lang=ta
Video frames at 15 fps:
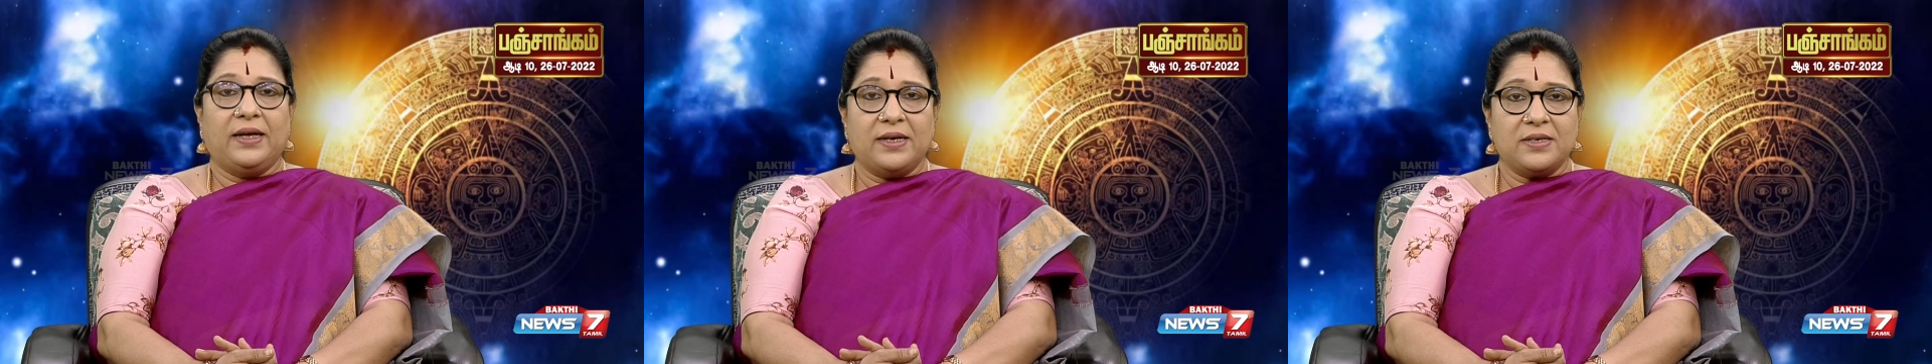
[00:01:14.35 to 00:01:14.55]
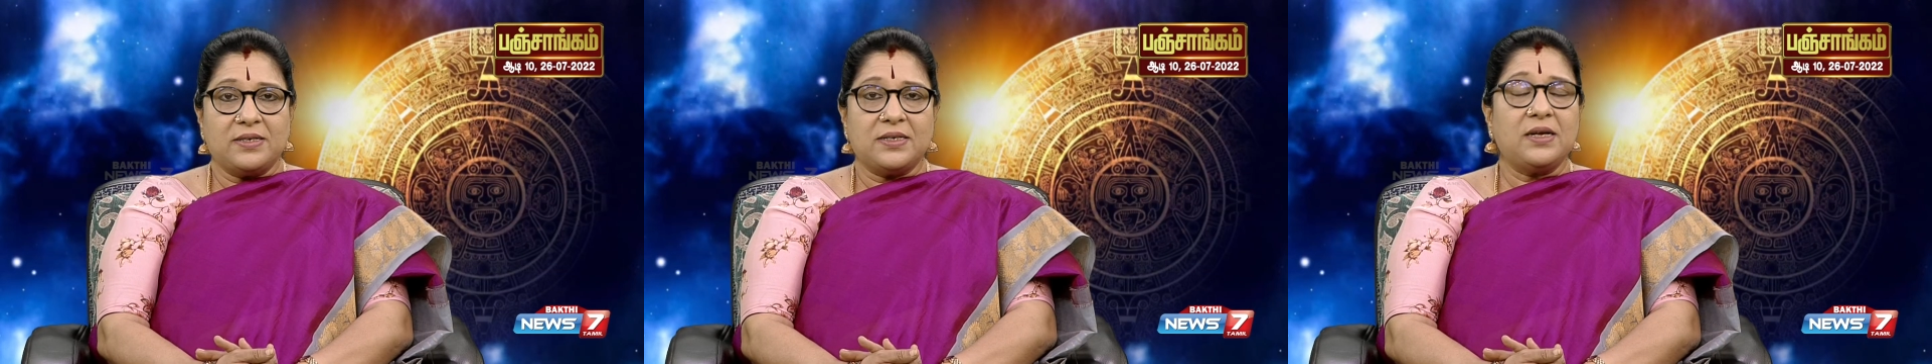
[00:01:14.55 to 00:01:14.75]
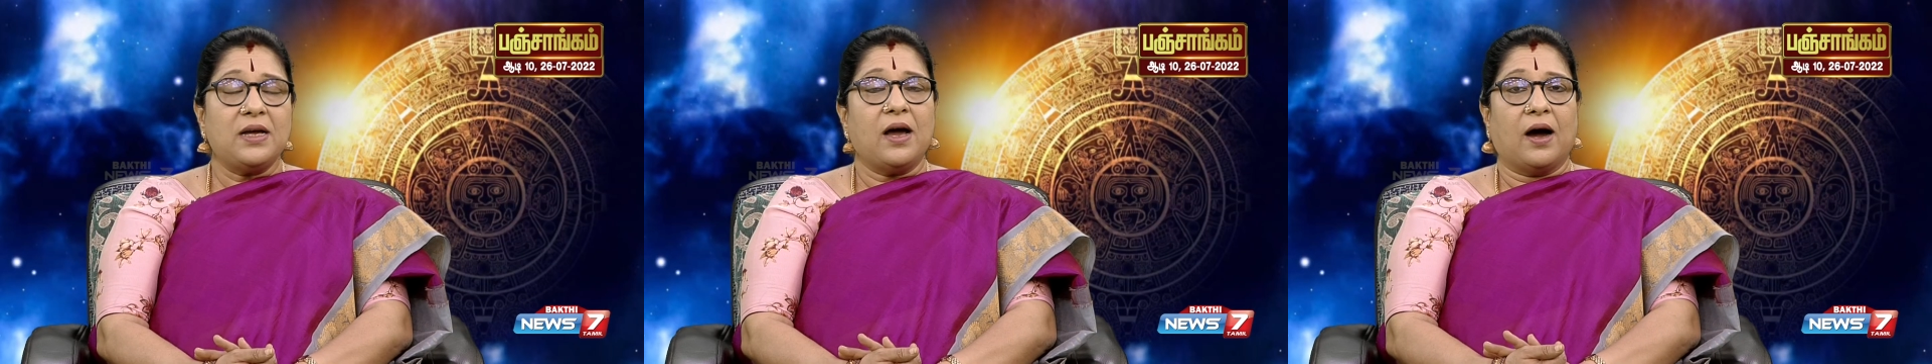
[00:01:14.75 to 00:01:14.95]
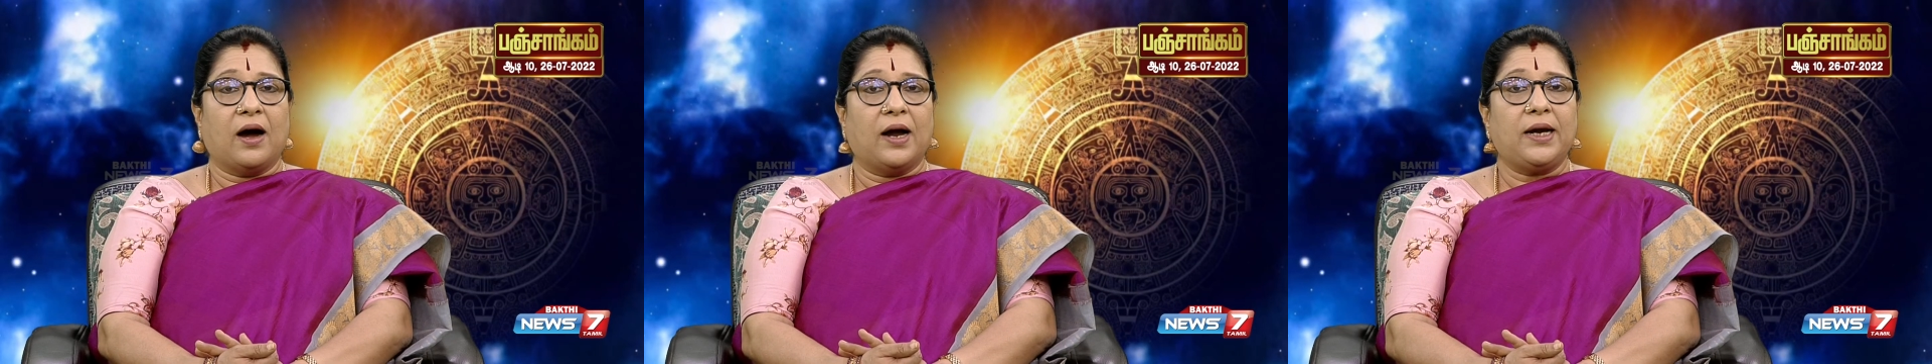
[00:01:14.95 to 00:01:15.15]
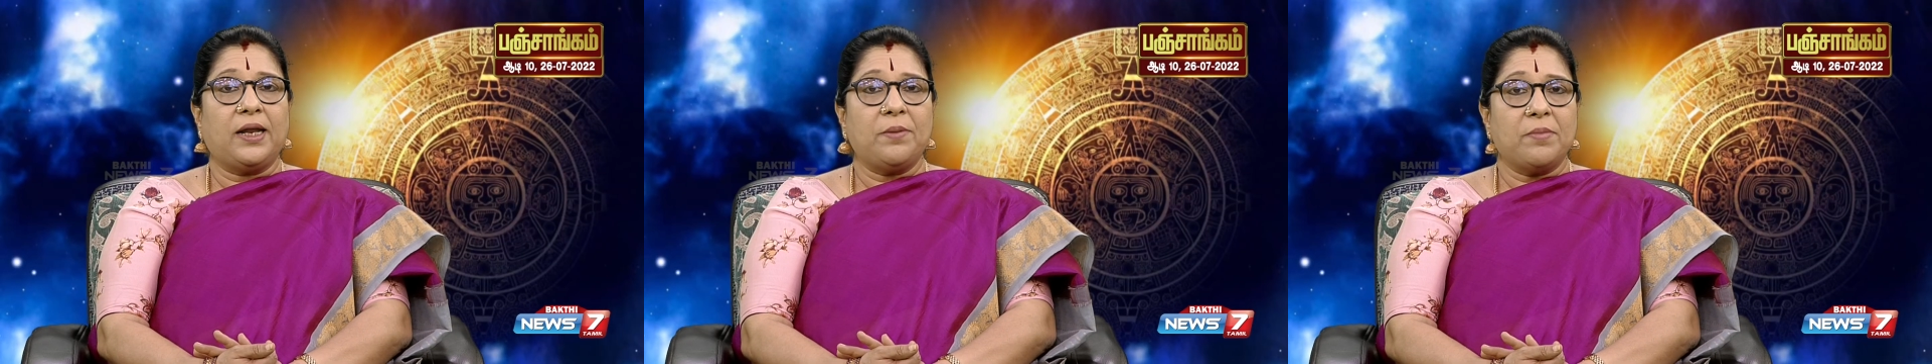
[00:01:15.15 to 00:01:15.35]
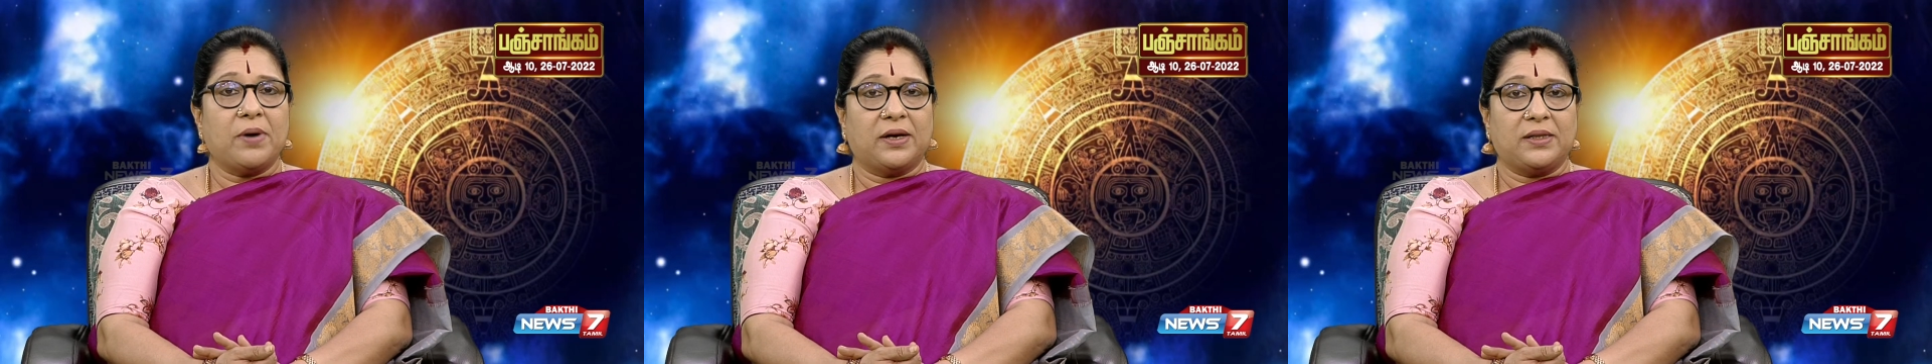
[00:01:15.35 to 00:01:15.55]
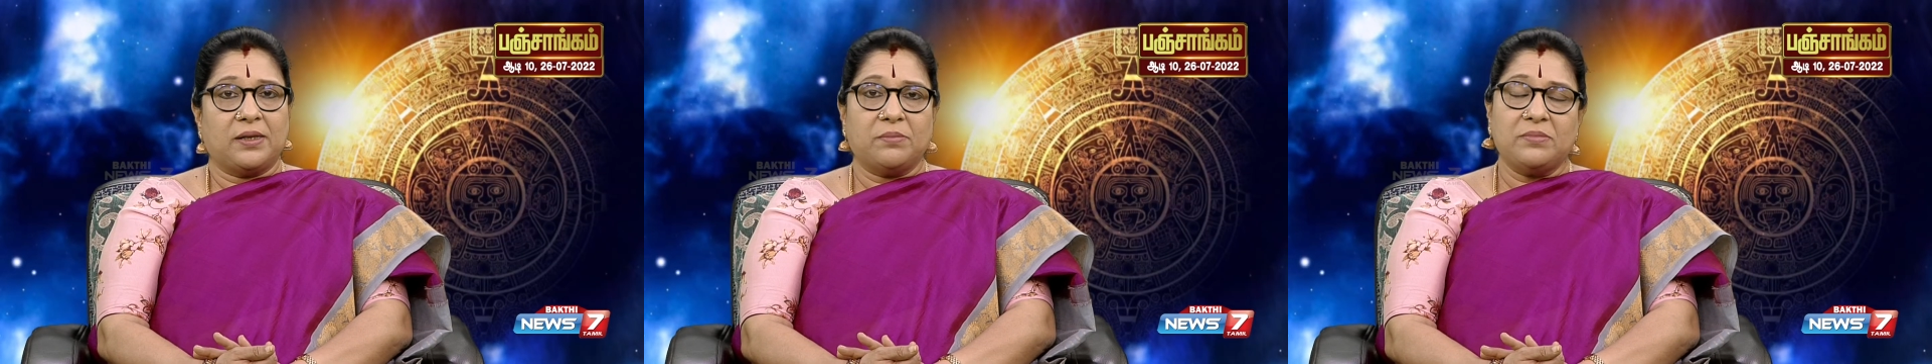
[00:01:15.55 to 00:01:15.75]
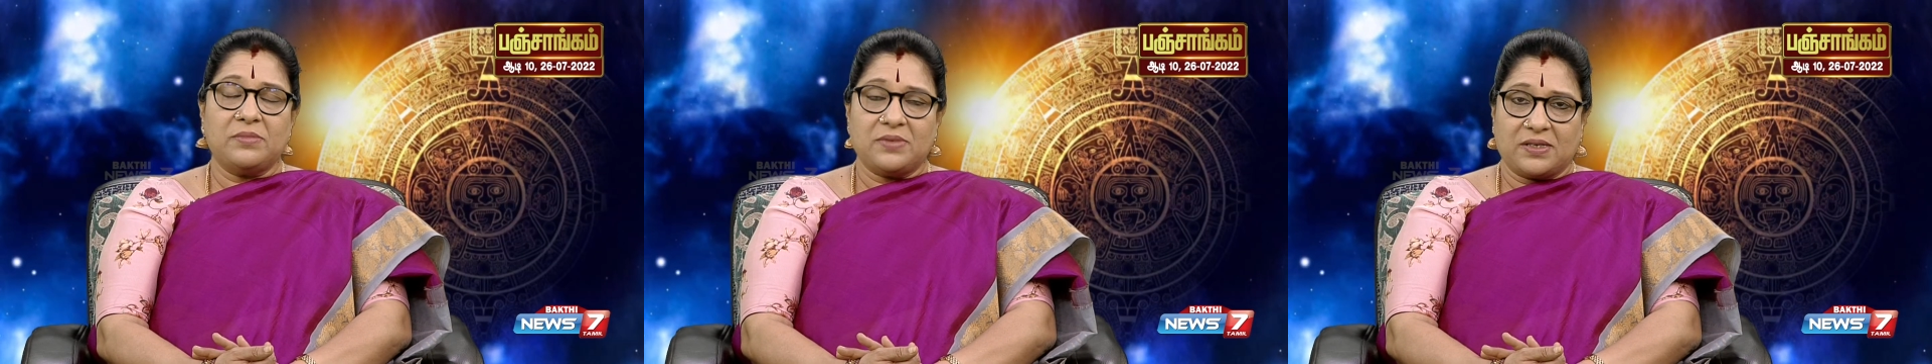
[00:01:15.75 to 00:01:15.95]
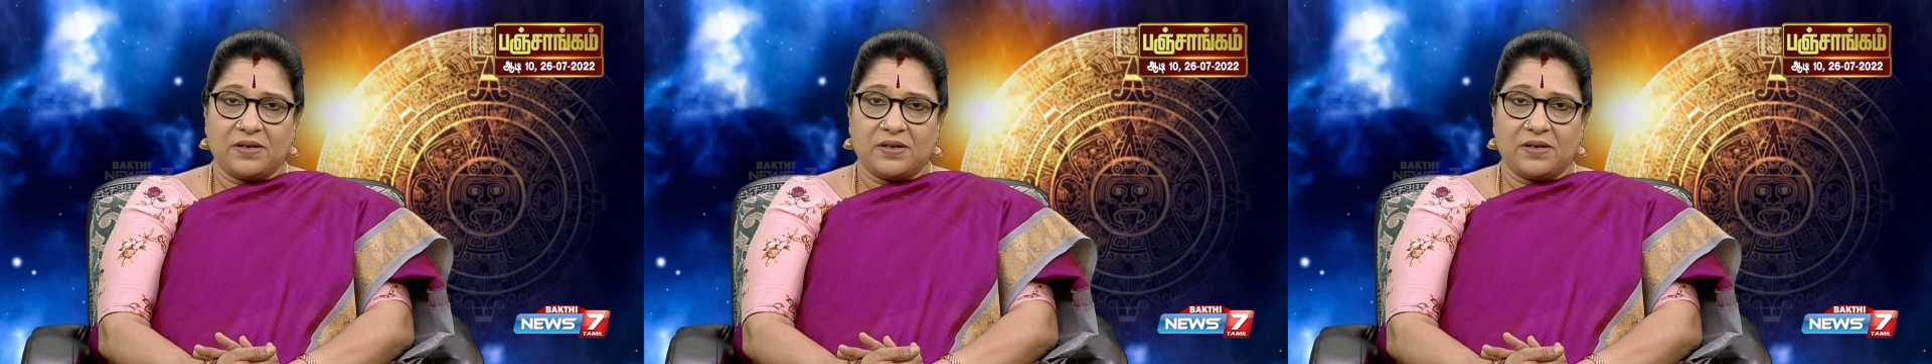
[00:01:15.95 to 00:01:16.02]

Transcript: இன்று ஆடி மாதம்